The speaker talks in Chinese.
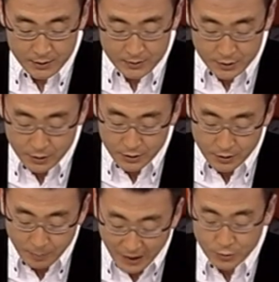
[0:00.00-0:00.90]
这个
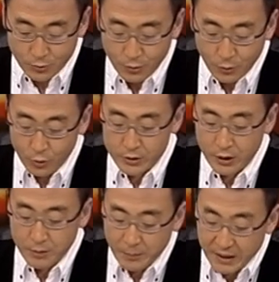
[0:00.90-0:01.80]
潘荣获
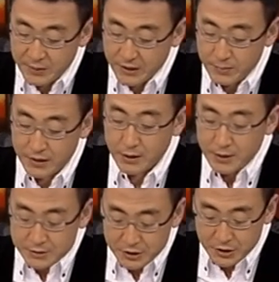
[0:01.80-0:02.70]
得每平米
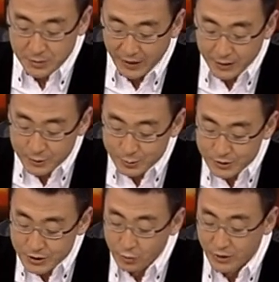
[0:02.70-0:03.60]
七百六十
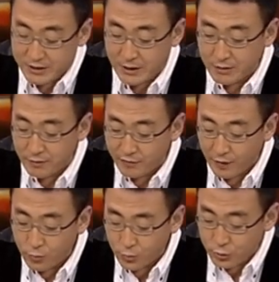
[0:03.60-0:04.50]
一块钱的
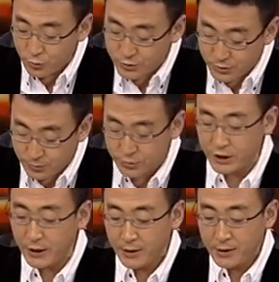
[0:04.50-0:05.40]
房屋重置补
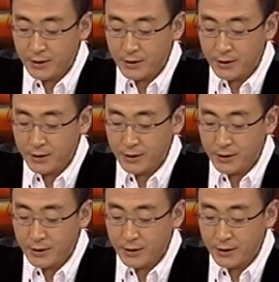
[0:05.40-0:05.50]
贴，